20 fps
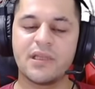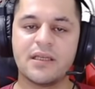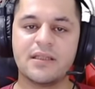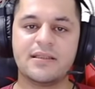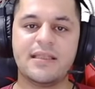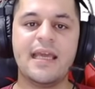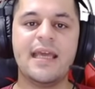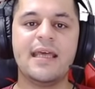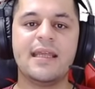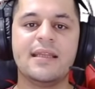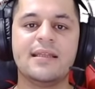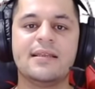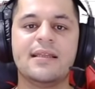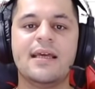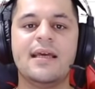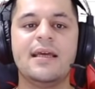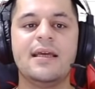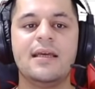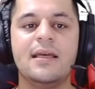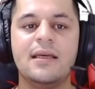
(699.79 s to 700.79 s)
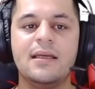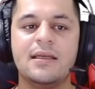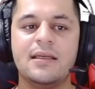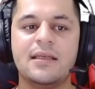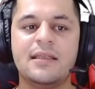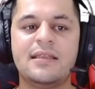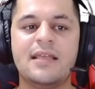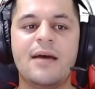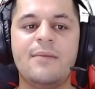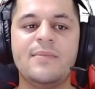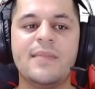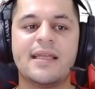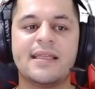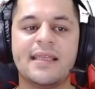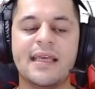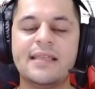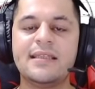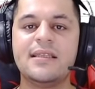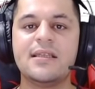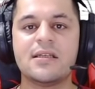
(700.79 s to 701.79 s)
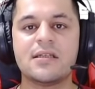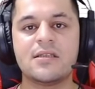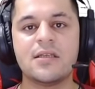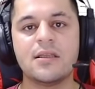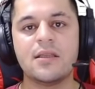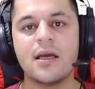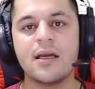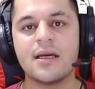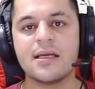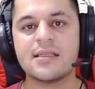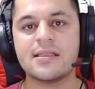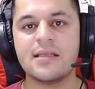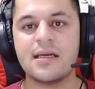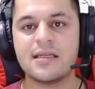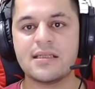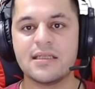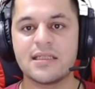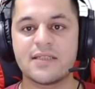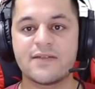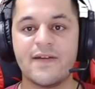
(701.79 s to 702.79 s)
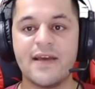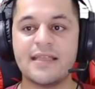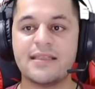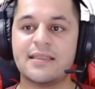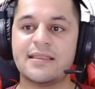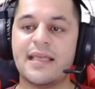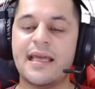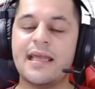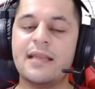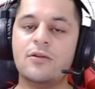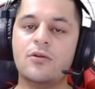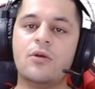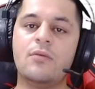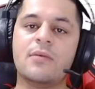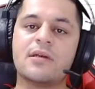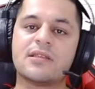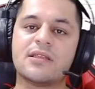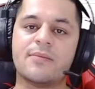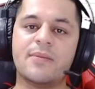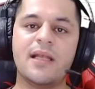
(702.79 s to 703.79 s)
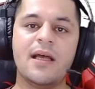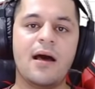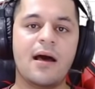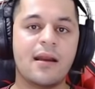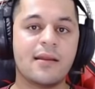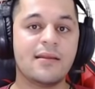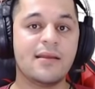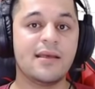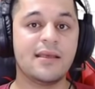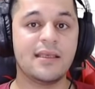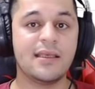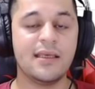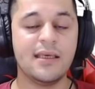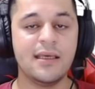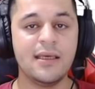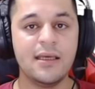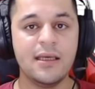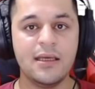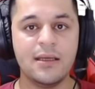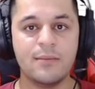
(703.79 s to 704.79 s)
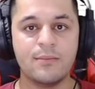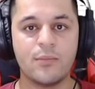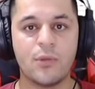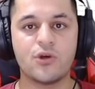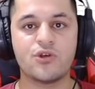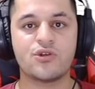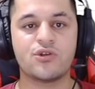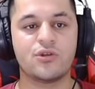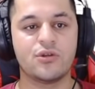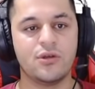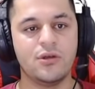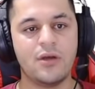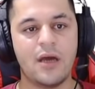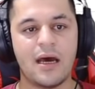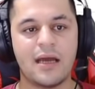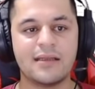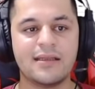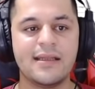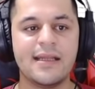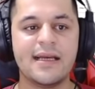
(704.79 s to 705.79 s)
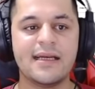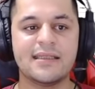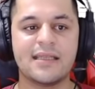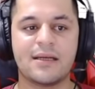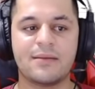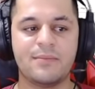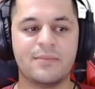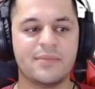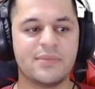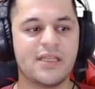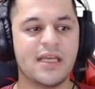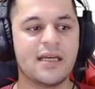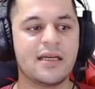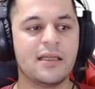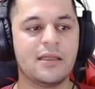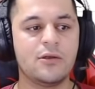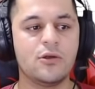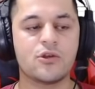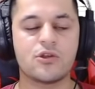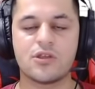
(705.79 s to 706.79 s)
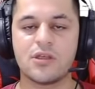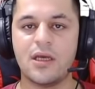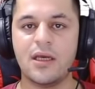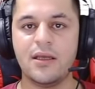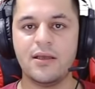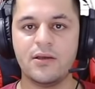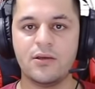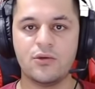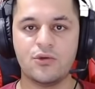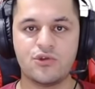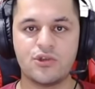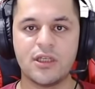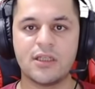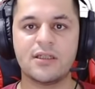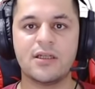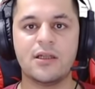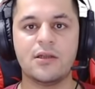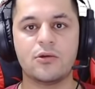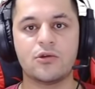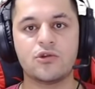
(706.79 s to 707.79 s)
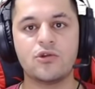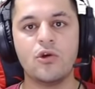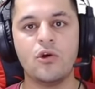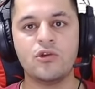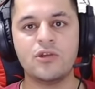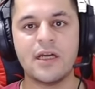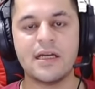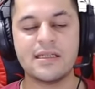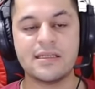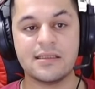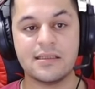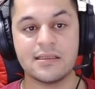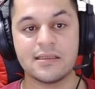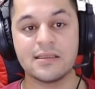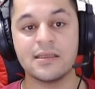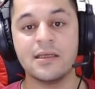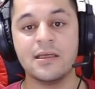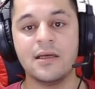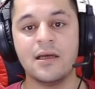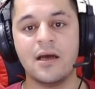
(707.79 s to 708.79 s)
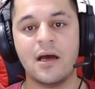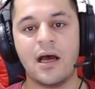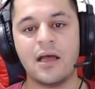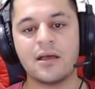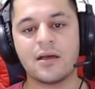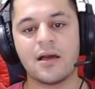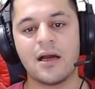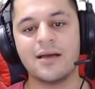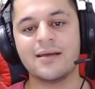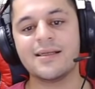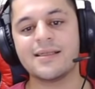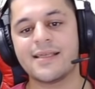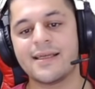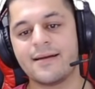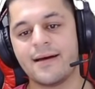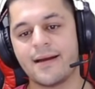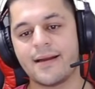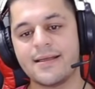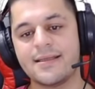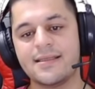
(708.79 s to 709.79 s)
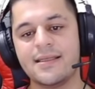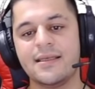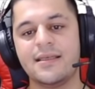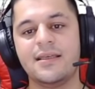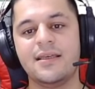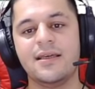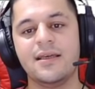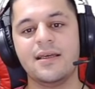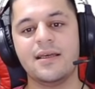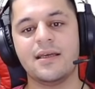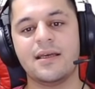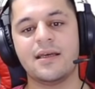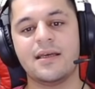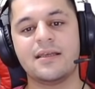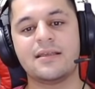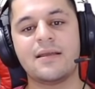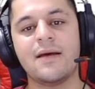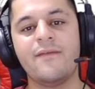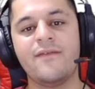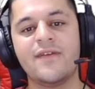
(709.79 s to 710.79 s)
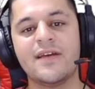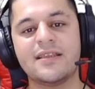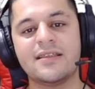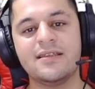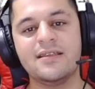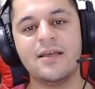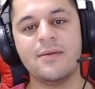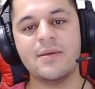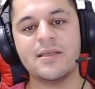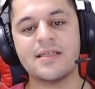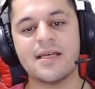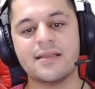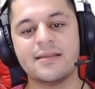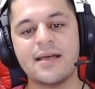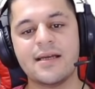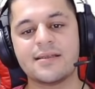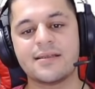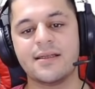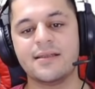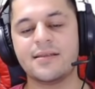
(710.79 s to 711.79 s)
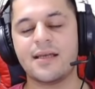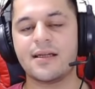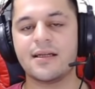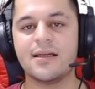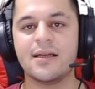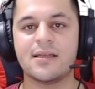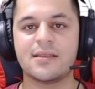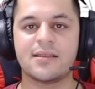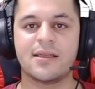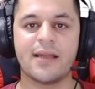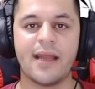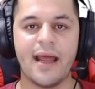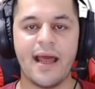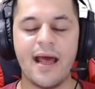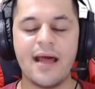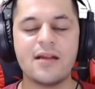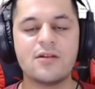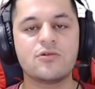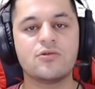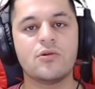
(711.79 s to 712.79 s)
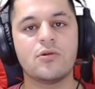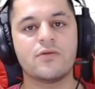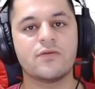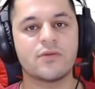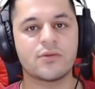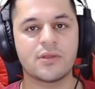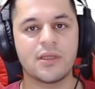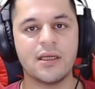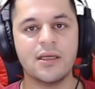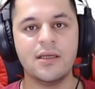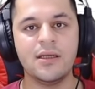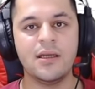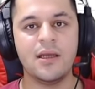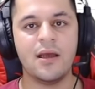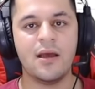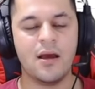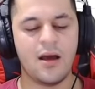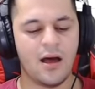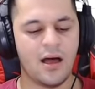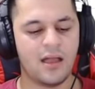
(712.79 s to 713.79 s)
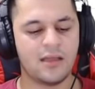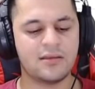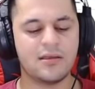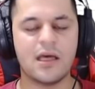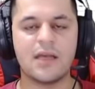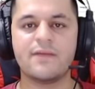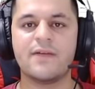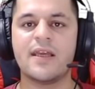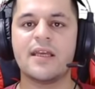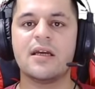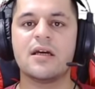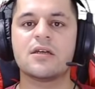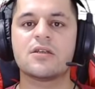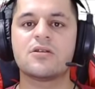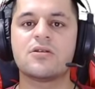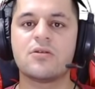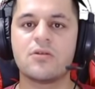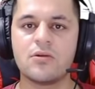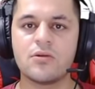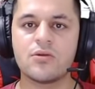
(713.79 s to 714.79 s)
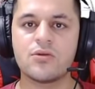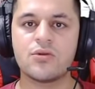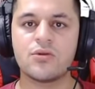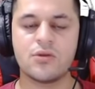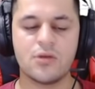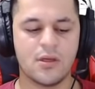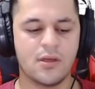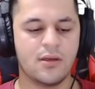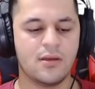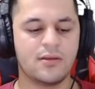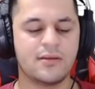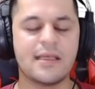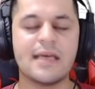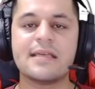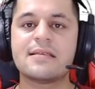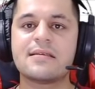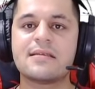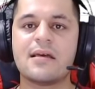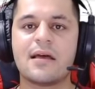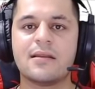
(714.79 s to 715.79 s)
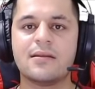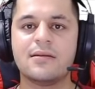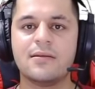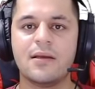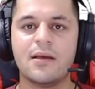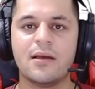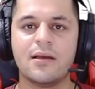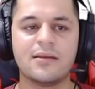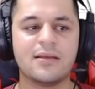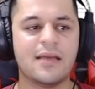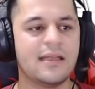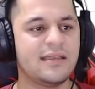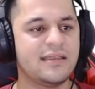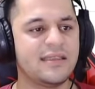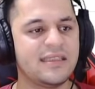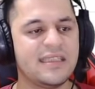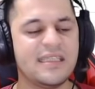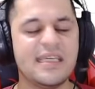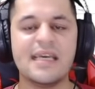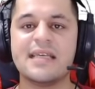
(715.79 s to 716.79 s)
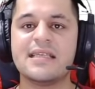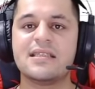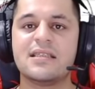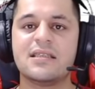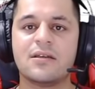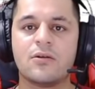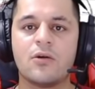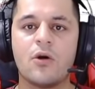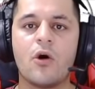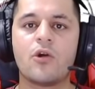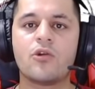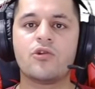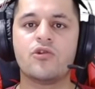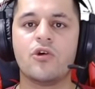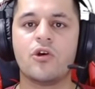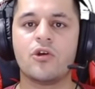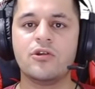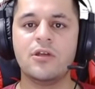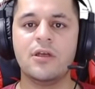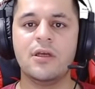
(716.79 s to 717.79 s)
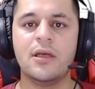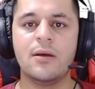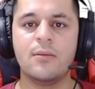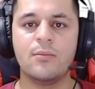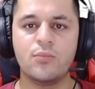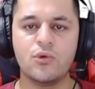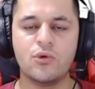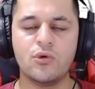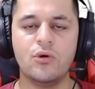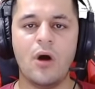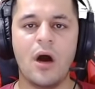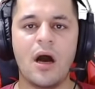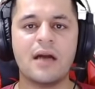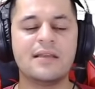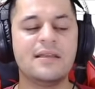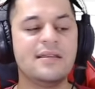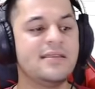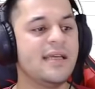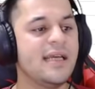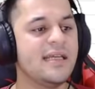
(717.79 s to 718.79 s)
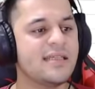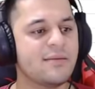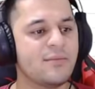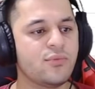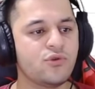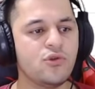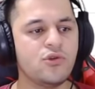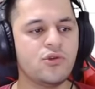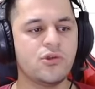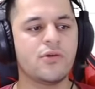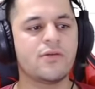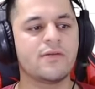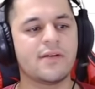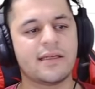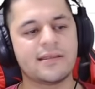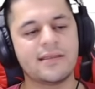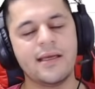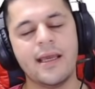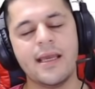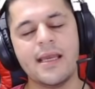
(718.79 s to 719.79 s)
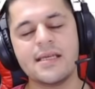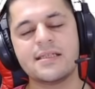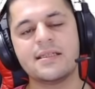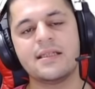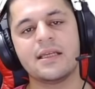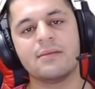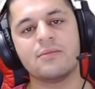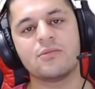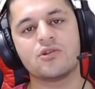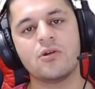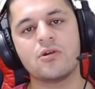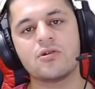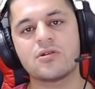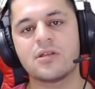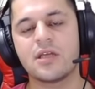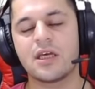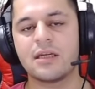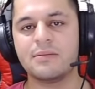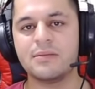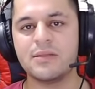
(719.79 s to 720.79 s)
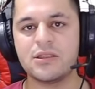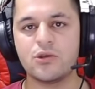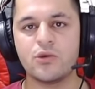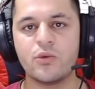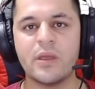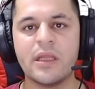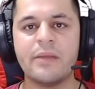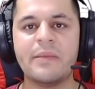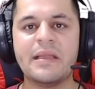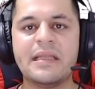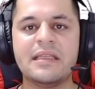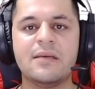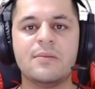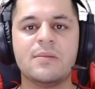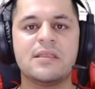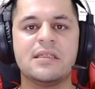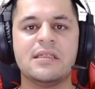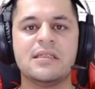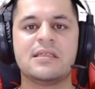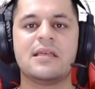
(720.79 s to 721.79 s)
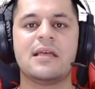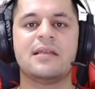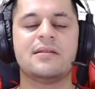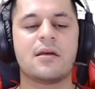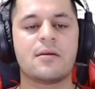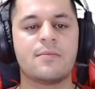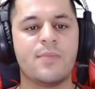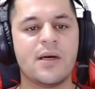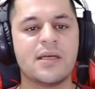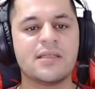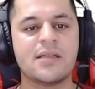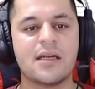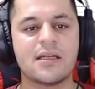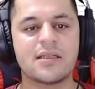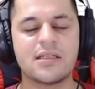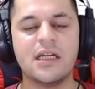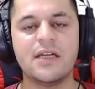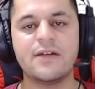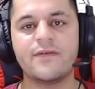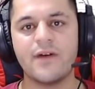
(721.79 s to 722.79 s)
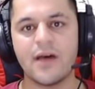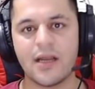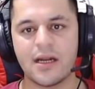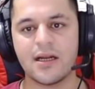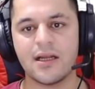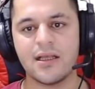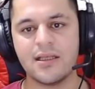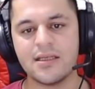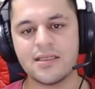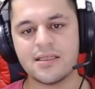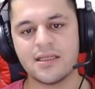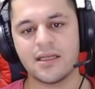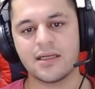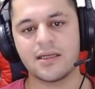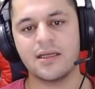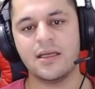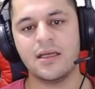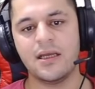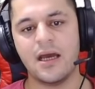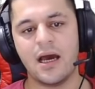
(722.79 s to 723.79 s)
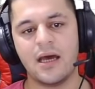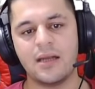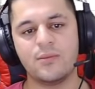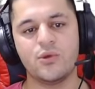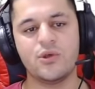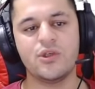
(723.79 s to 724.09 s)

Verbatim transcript: Değerinde itemler getirirse takaslarsınız veyahut da değerinde olmasa bile aradaki boşluğu arada ne kadar şey kalıyorsa ücret kalıyorsa ödersiniz. Ha kanka sen Aras'taki e, item fiyatını ne bileceksin derseniz arkadaşlar her serverda Altar, Vega, Sirius, Destan ya Diez, Gordion bu aklınıza gelecek bütün sorularda eşlerimiz, dostlarımız, güvenebildiğimiz insanlar, pazarcılar var arkadaşlar. Hani bu